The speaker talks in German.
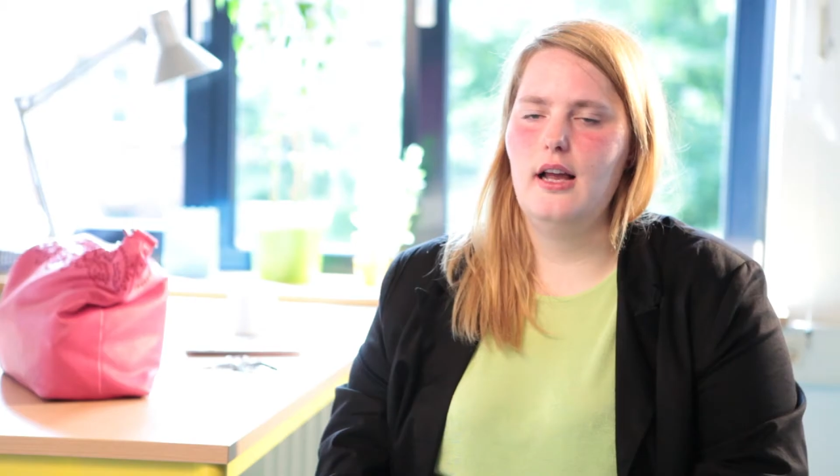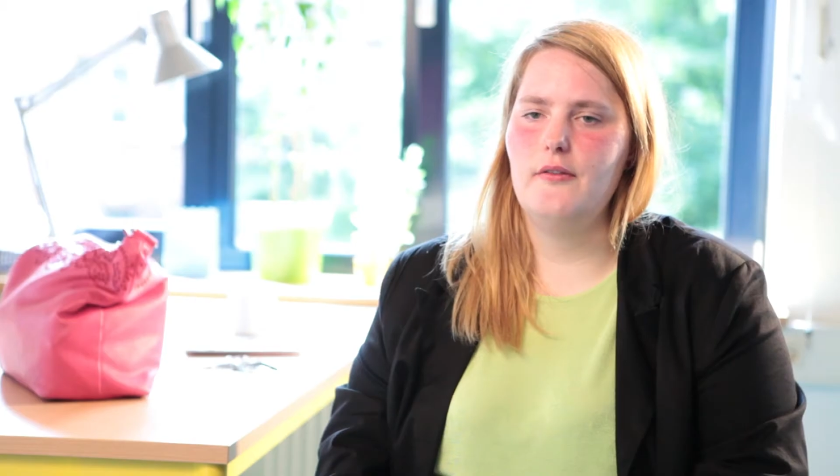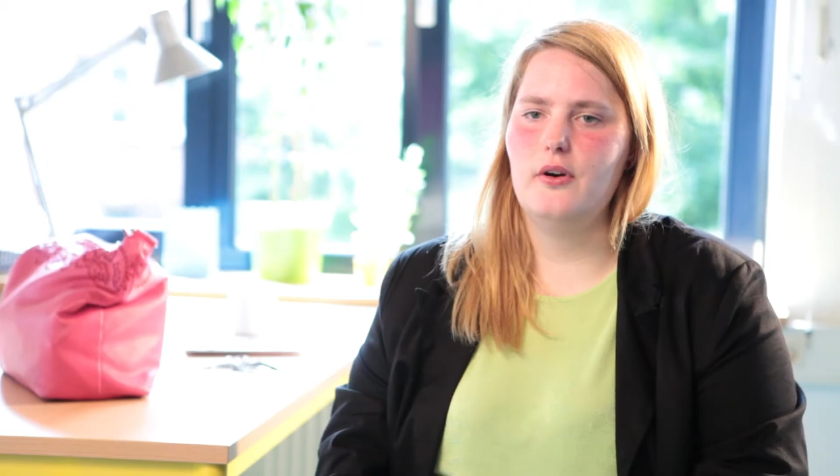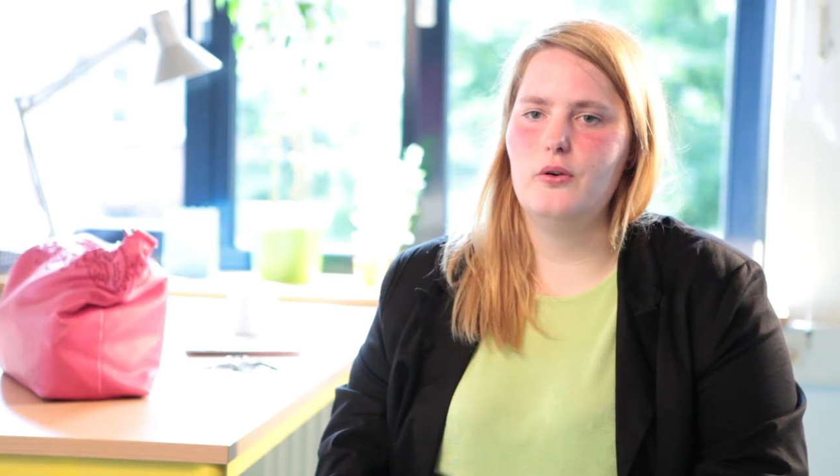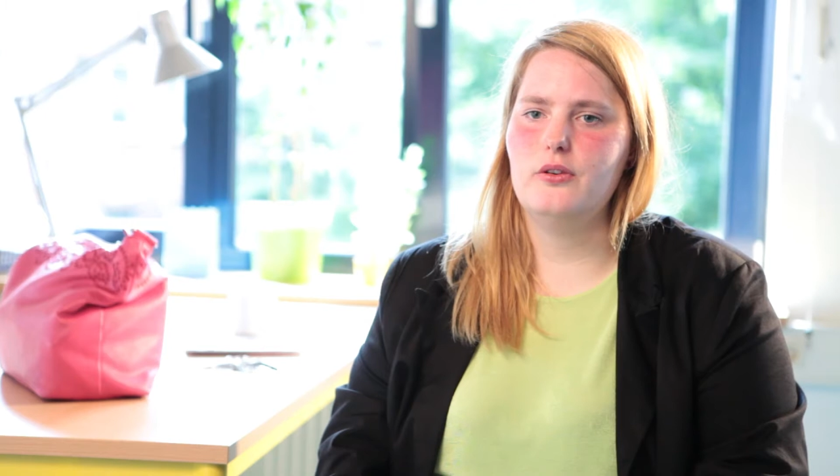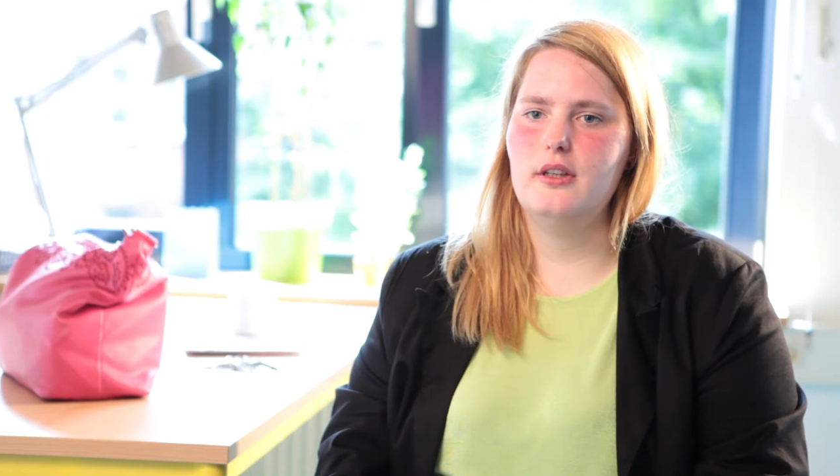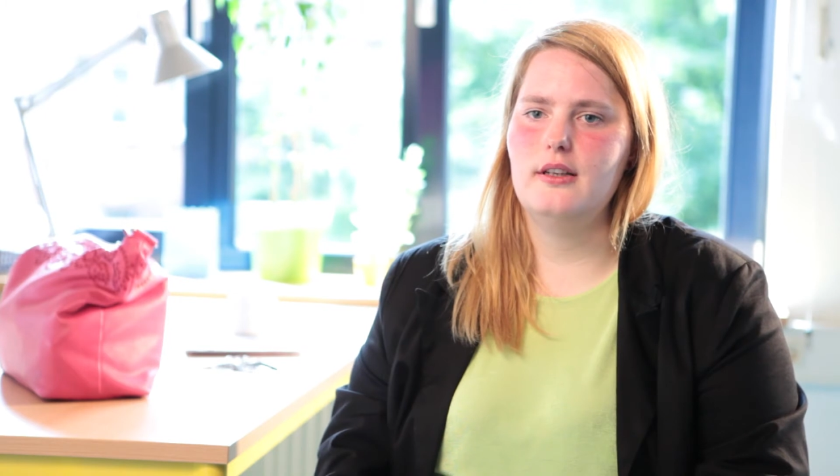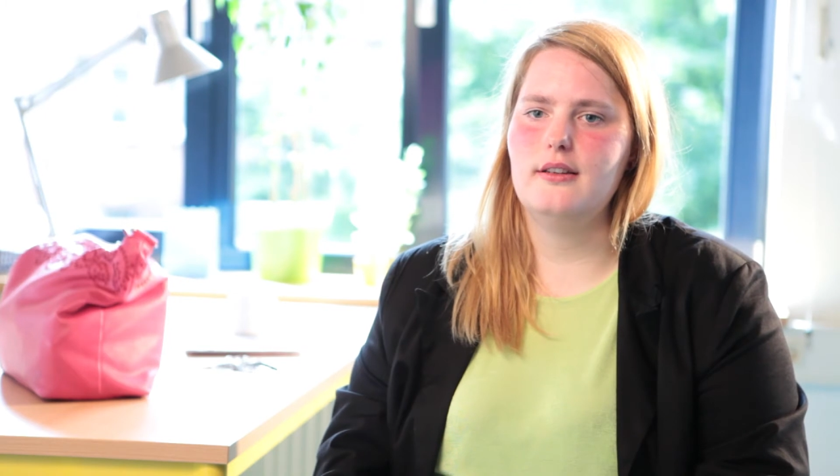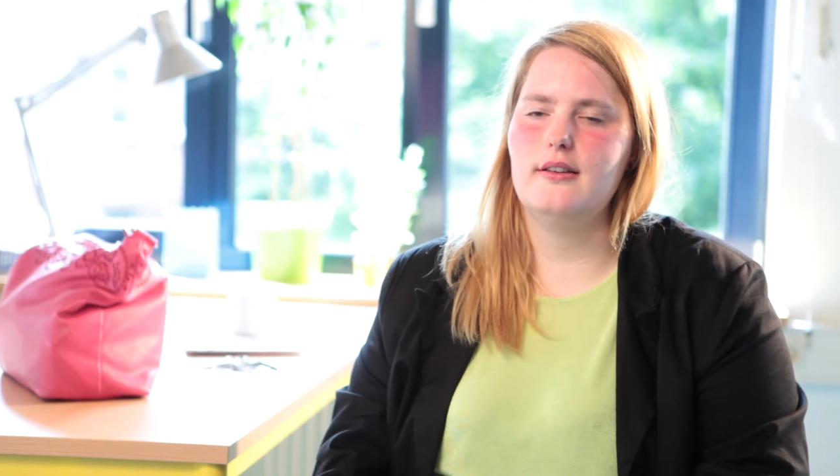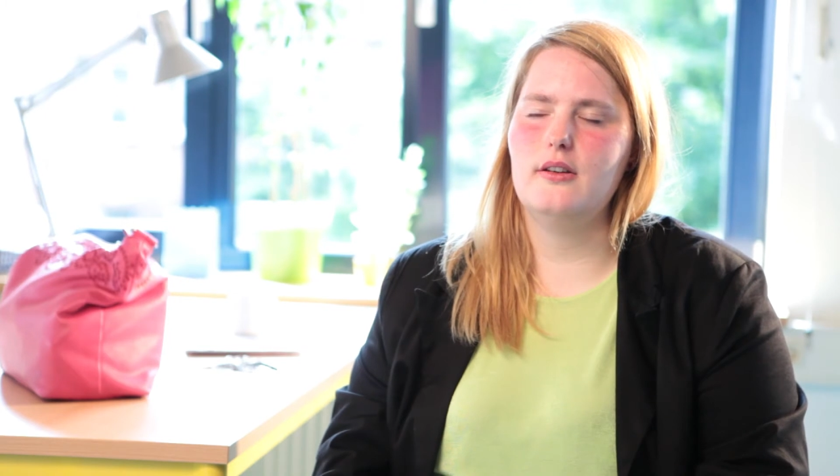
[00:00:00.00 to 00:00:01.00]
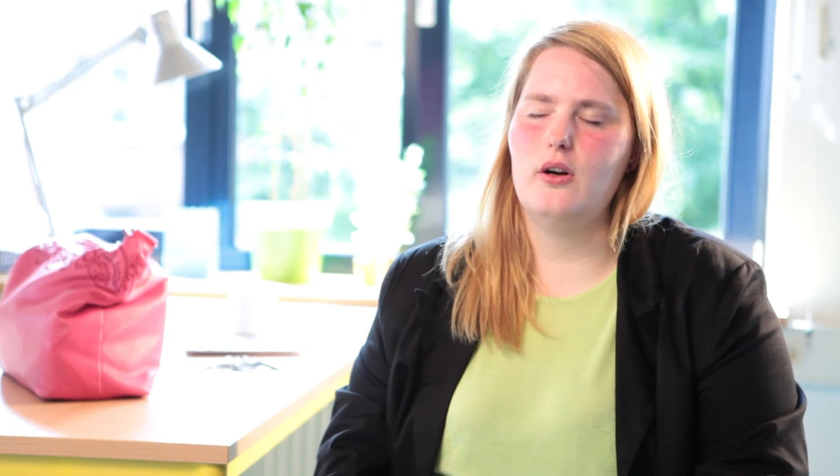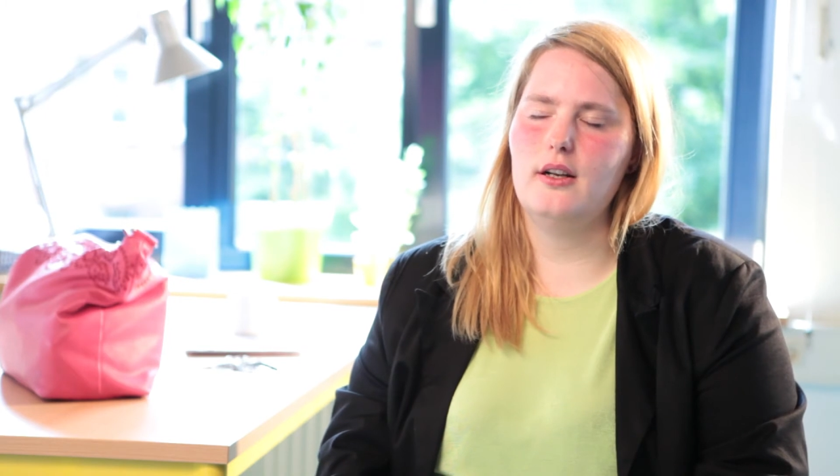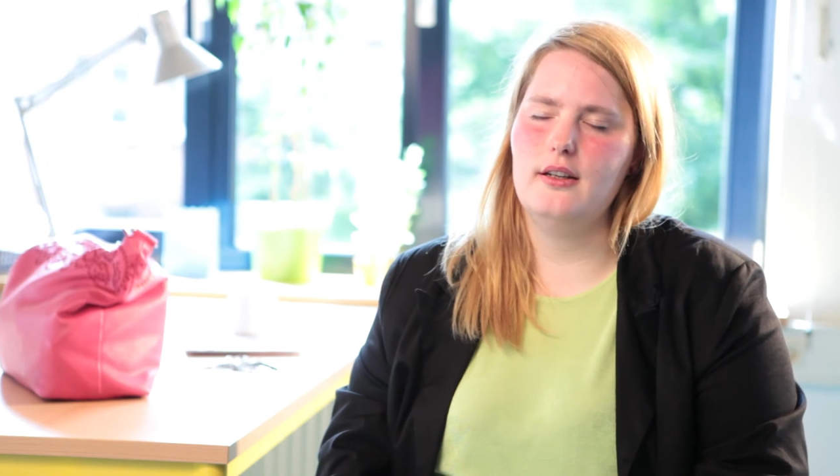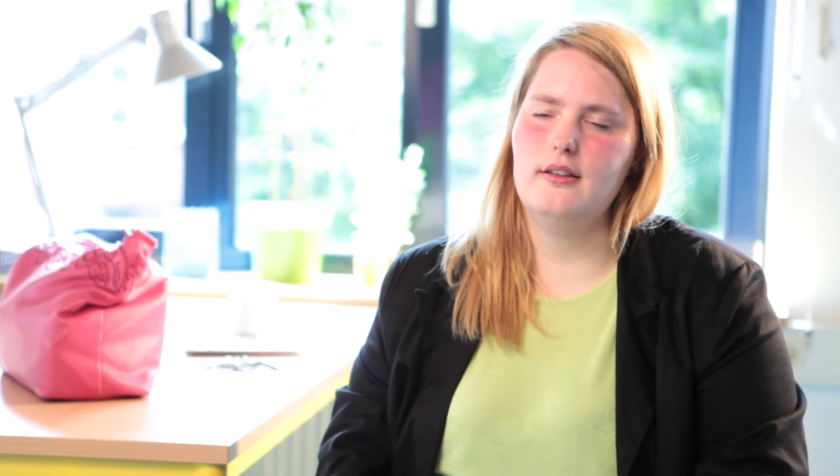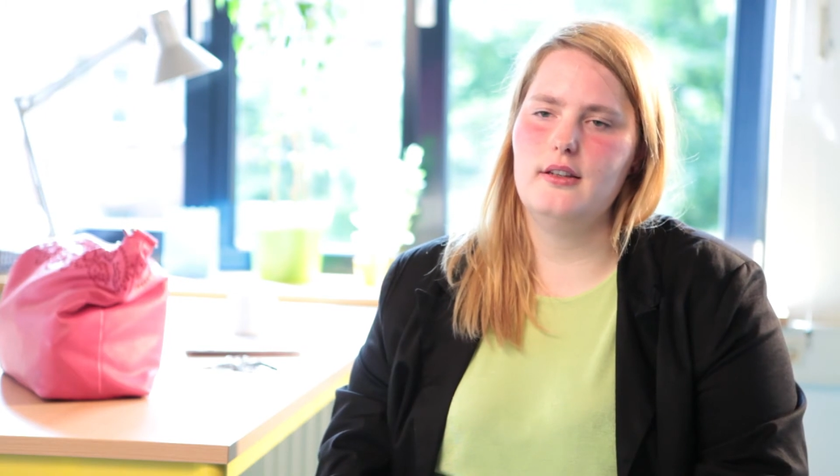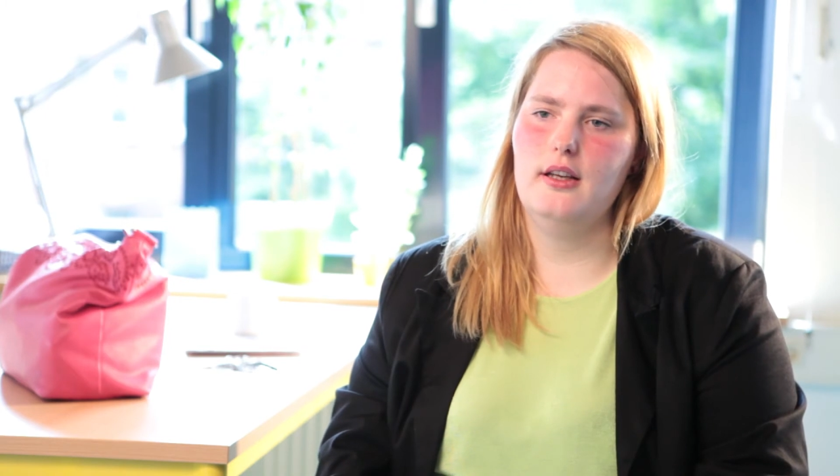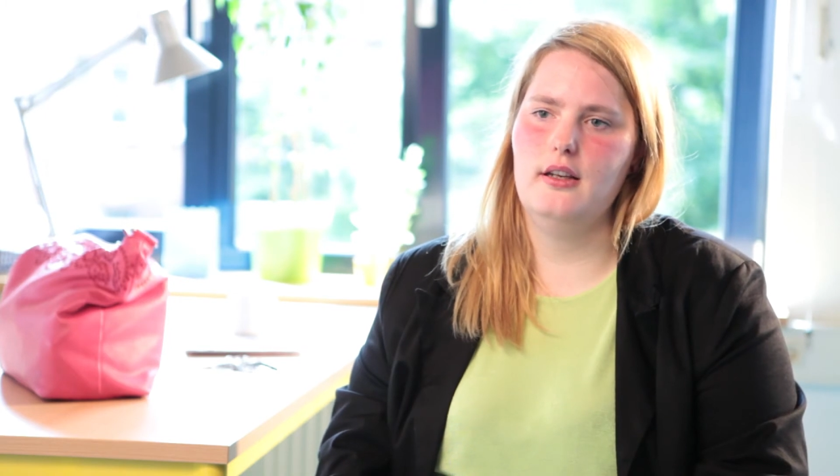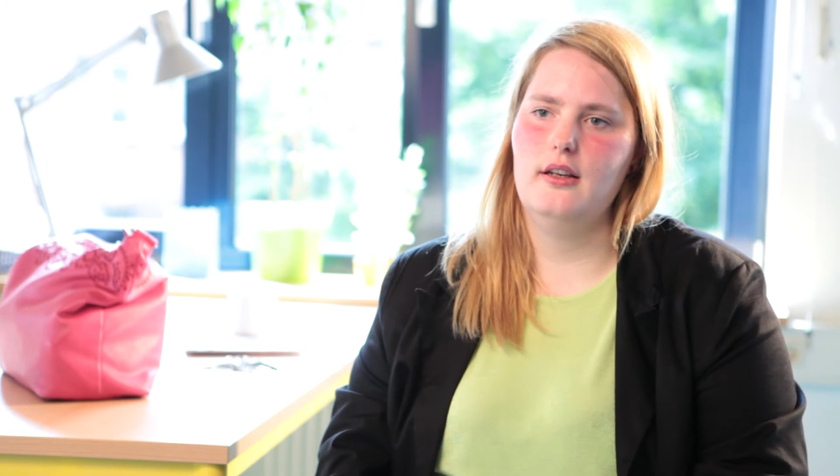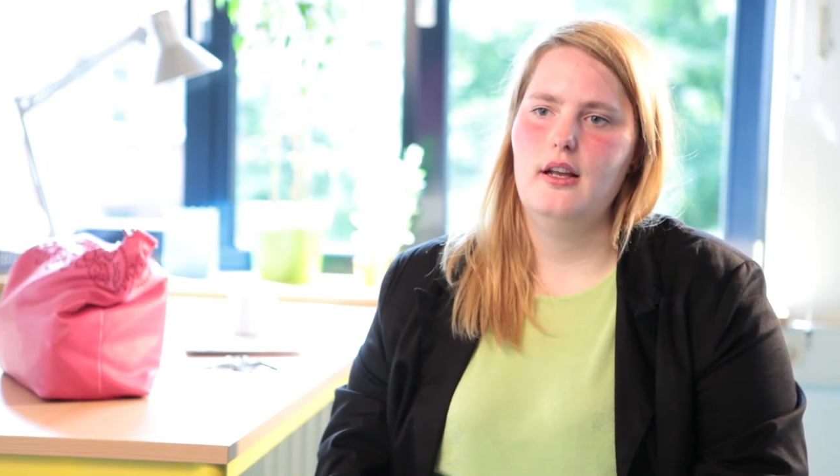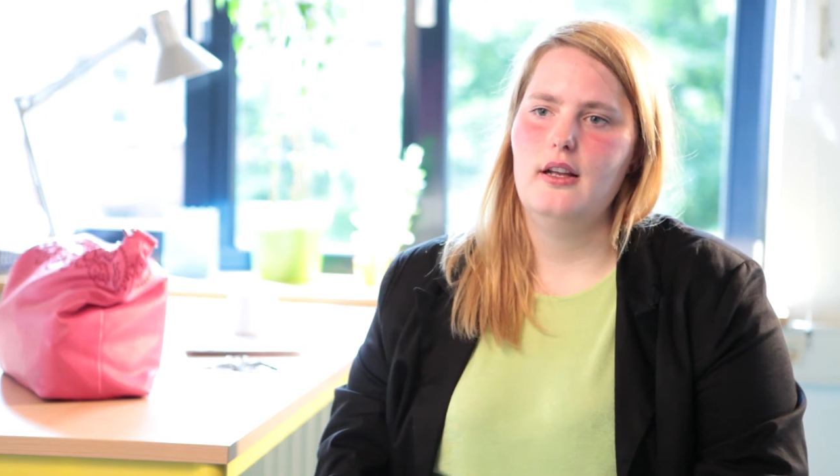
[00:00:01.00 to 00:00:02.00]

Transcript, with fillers: einfach auch sehen, dass es auch anders geht,